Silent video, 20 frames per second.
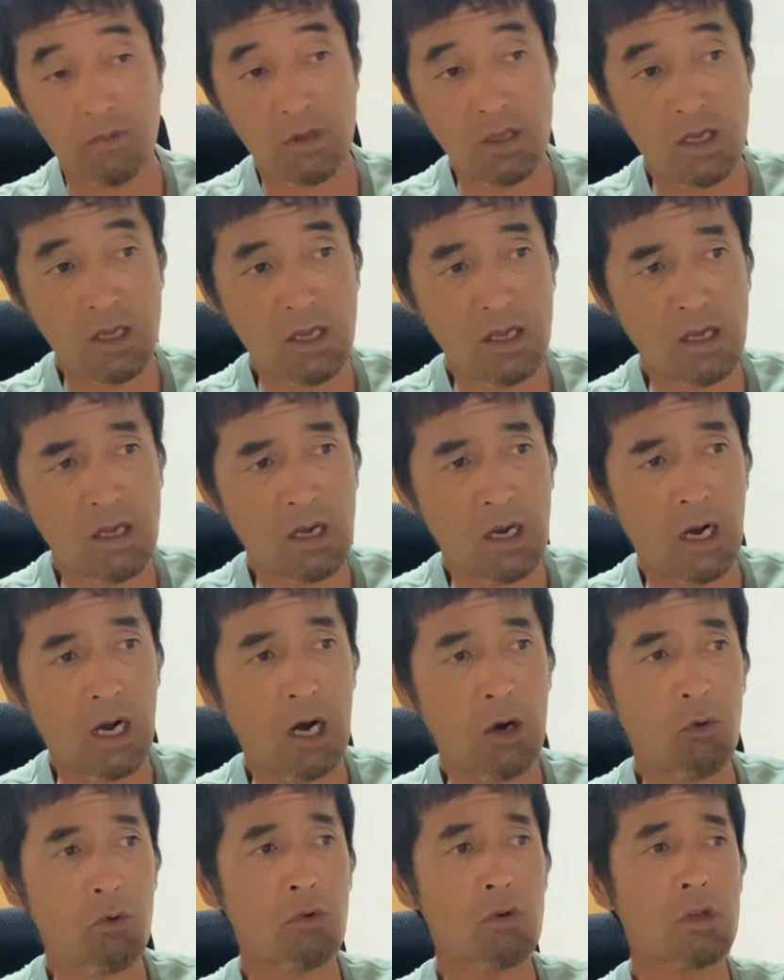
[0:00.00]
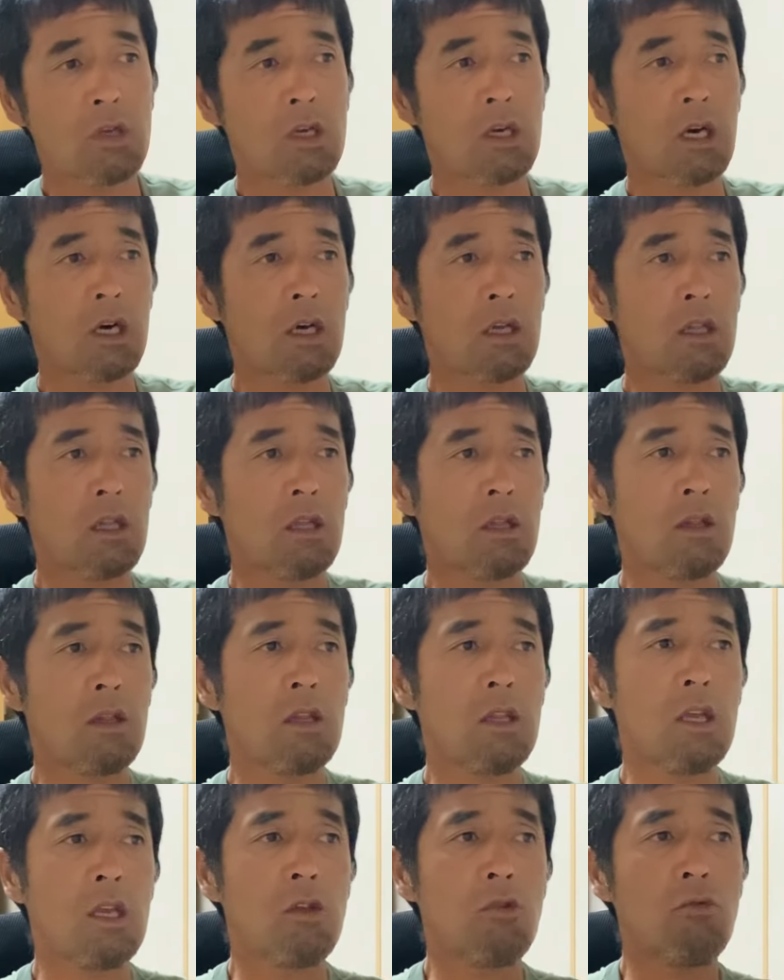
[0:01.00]
で、青イカで
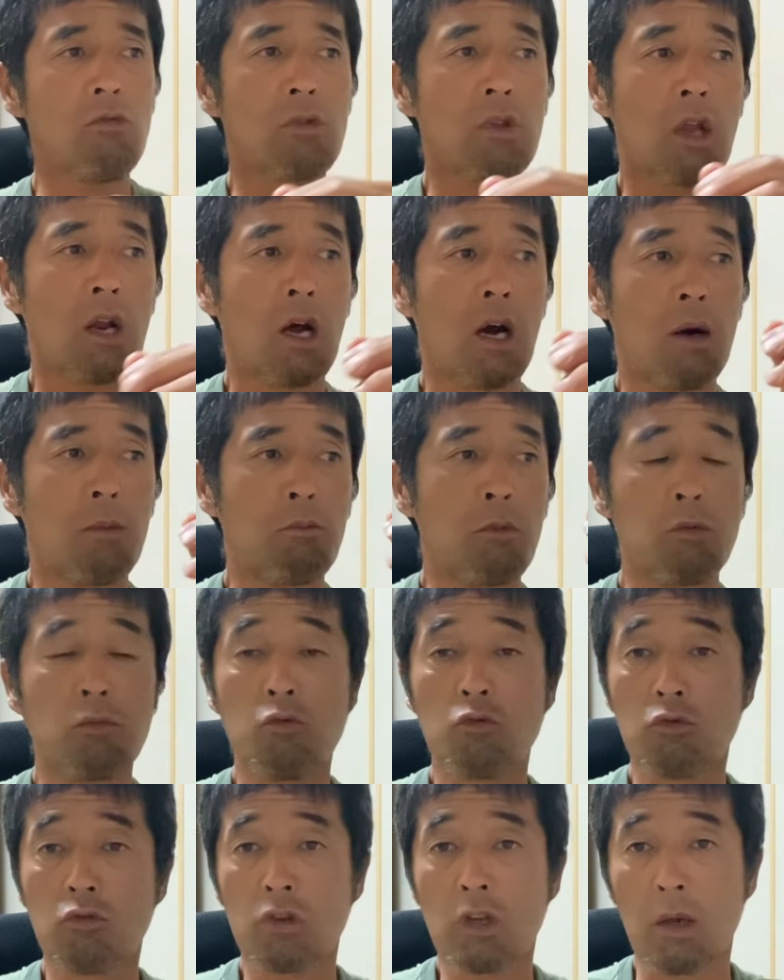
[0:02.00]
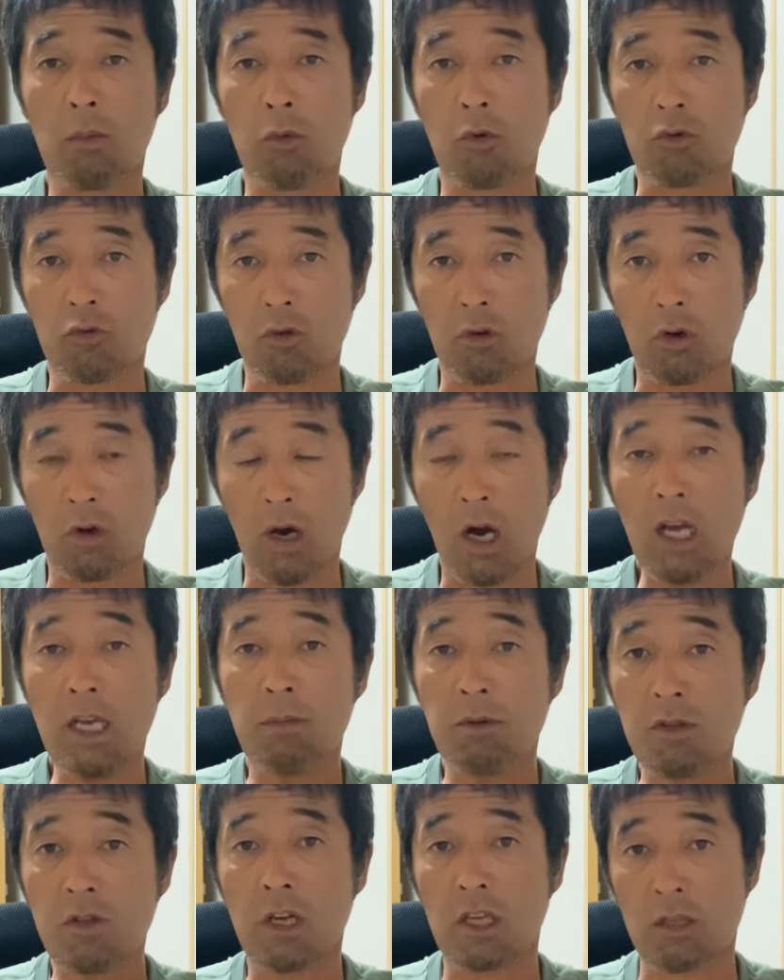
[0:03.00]
で言うたら、もうムクゲもその
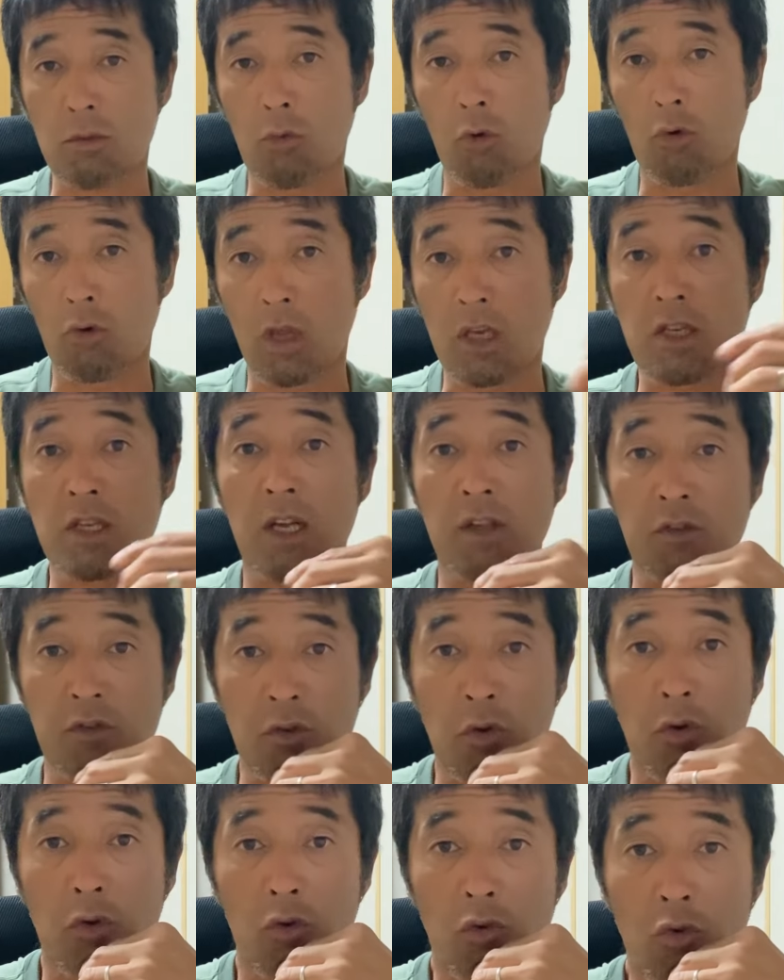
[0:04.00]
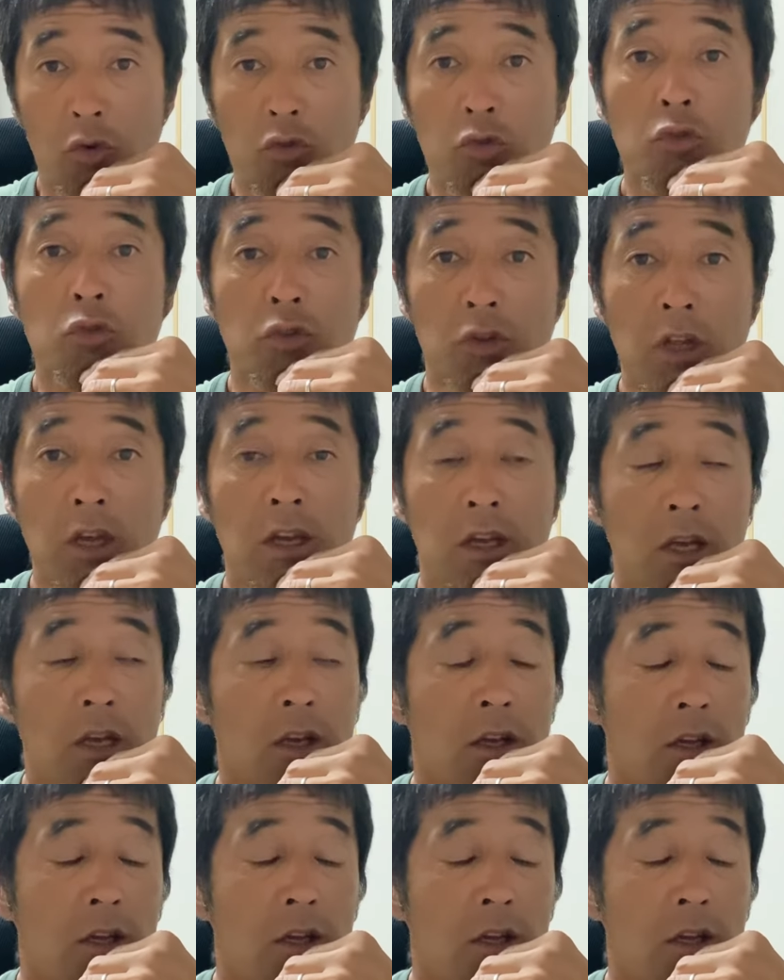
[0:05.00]
ハイビスカスも同じなんですよ。ほとんどね。